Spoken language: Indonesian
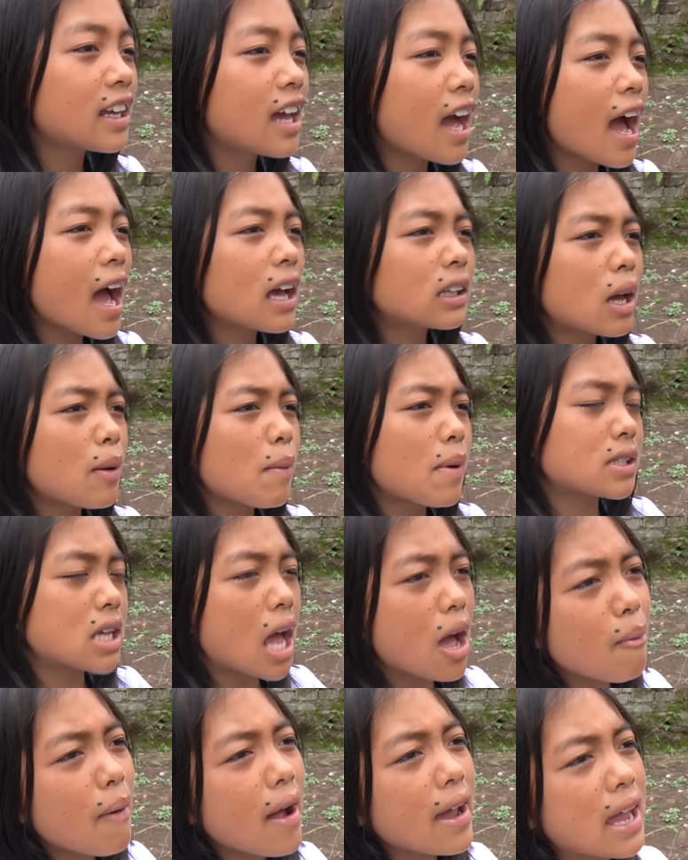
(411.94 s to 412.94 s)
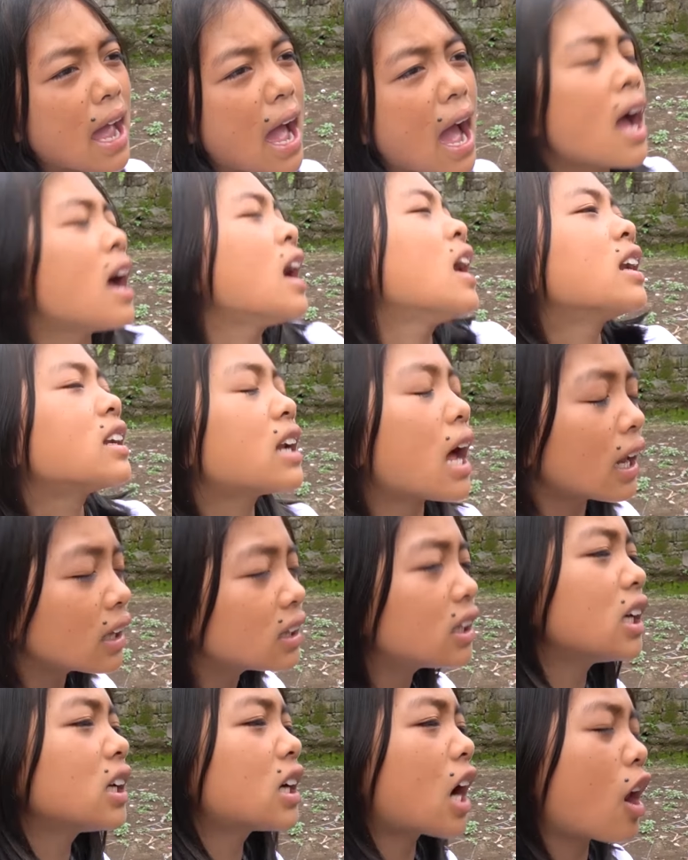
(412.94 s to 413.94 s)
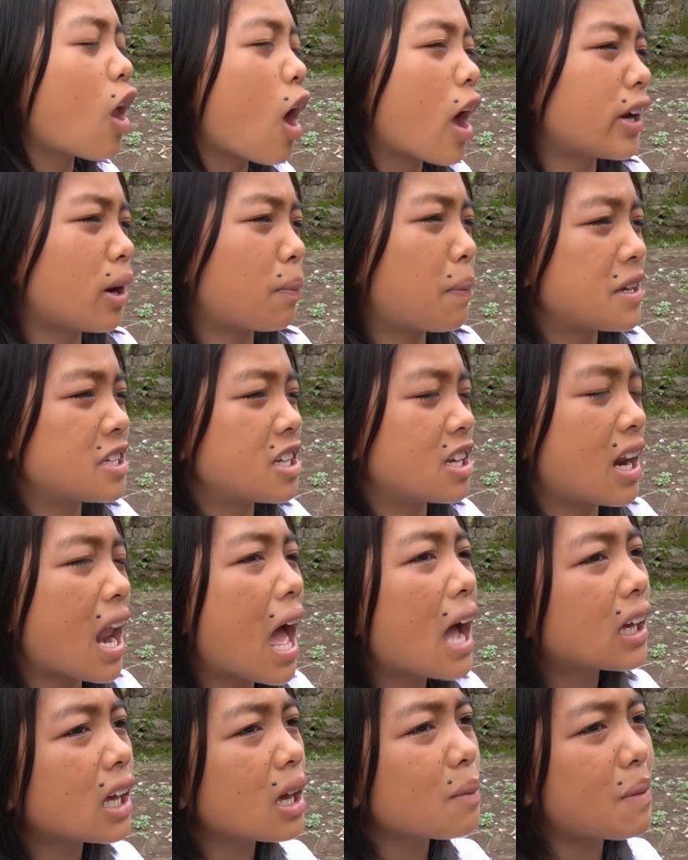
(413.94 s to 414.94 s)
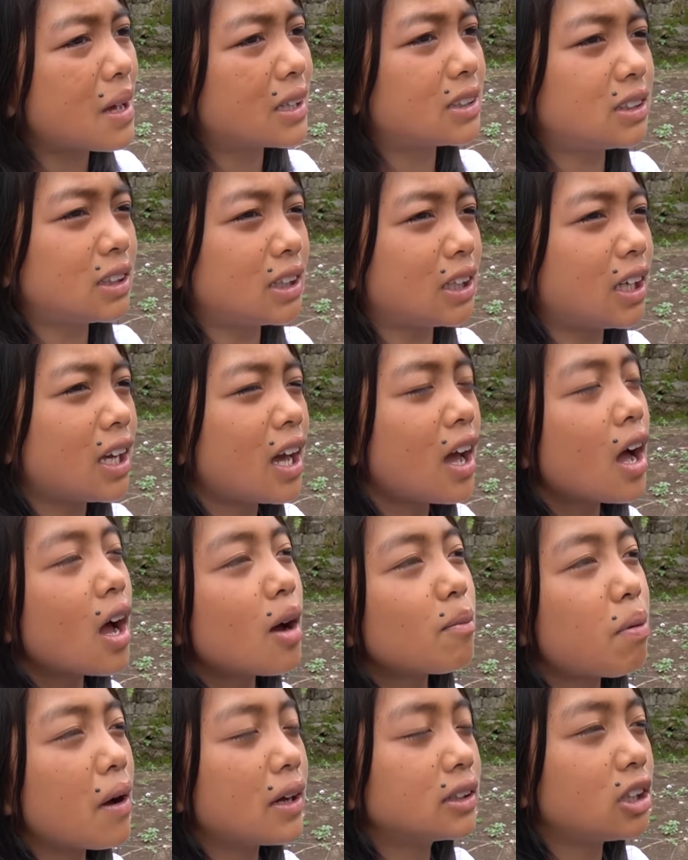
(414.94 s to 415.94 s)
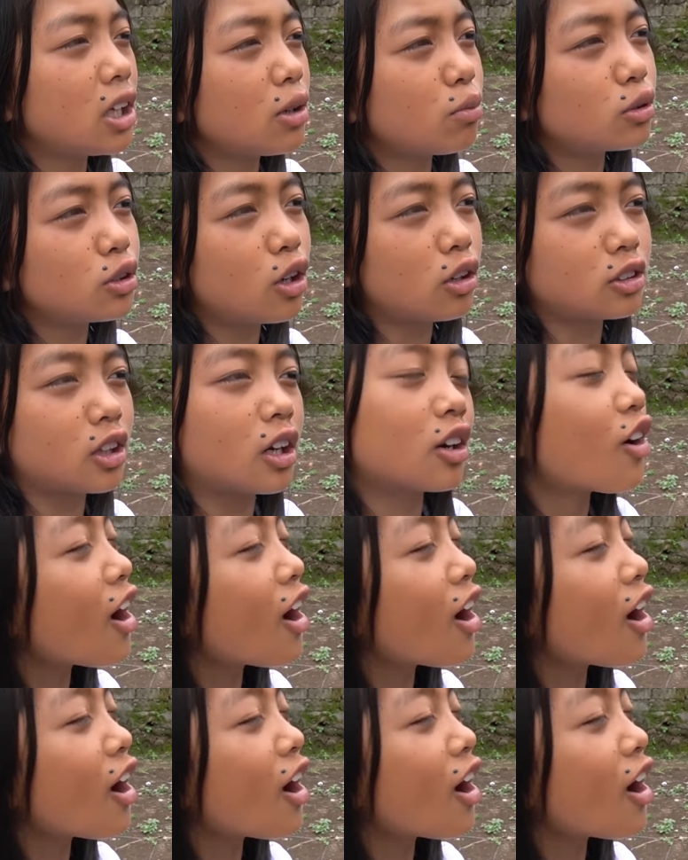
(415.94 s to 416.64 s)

Ya, sama-sama ya. Nanti kalau ada pasien lagi, pasti pasti Bu Dokter